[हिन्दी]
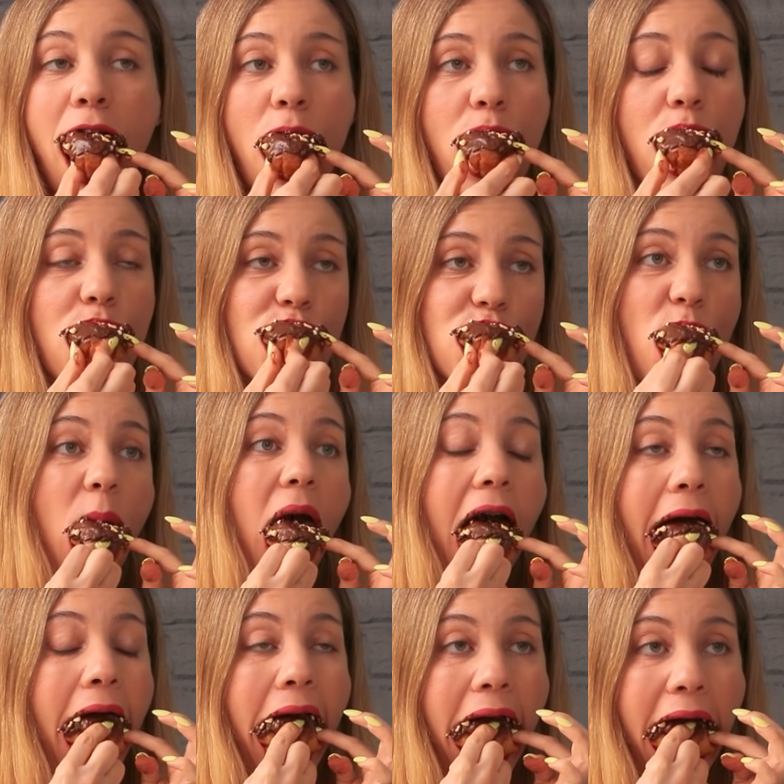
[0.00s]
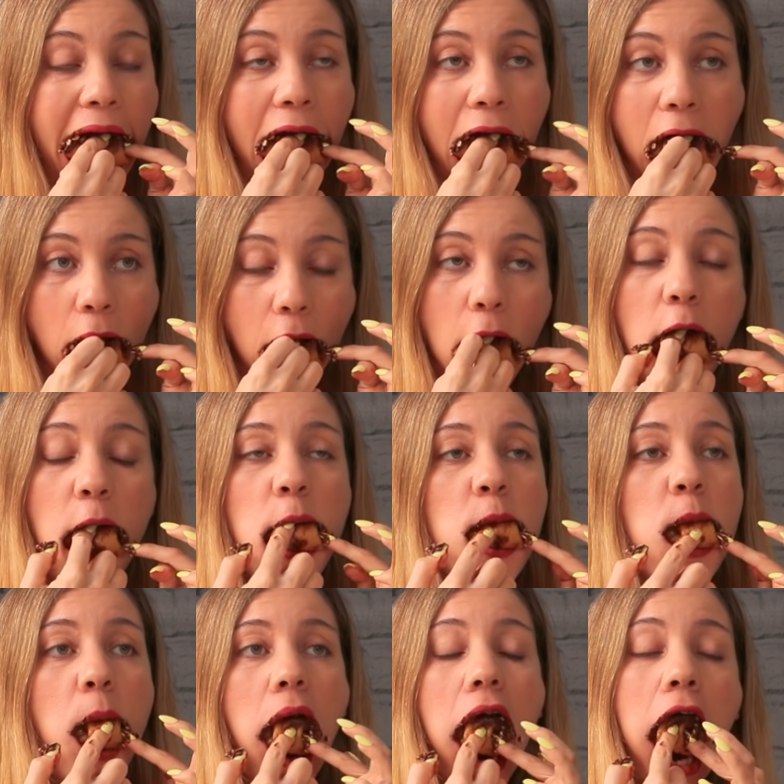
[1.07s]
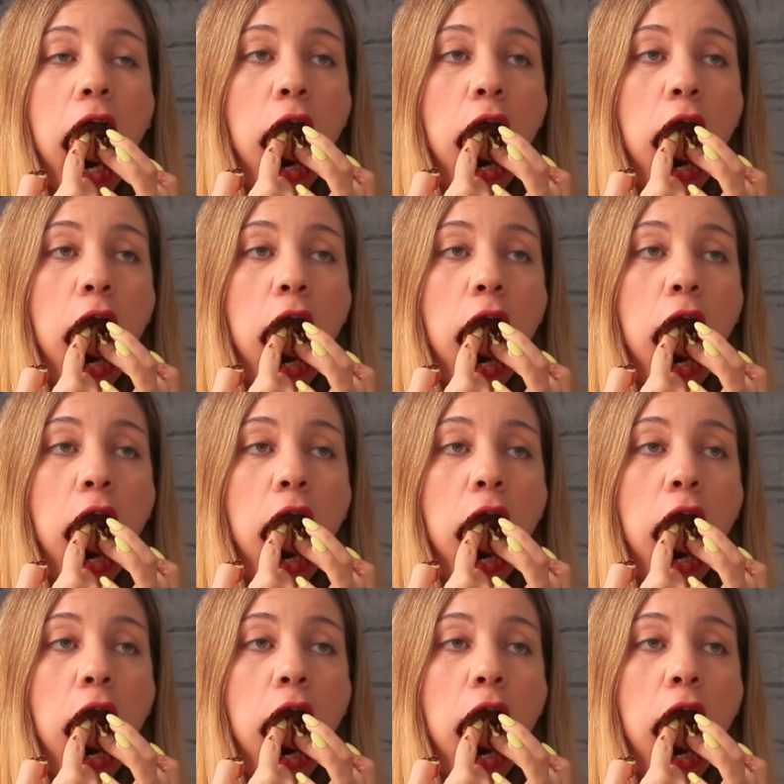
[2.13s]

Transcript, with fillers: देखो बम हो गया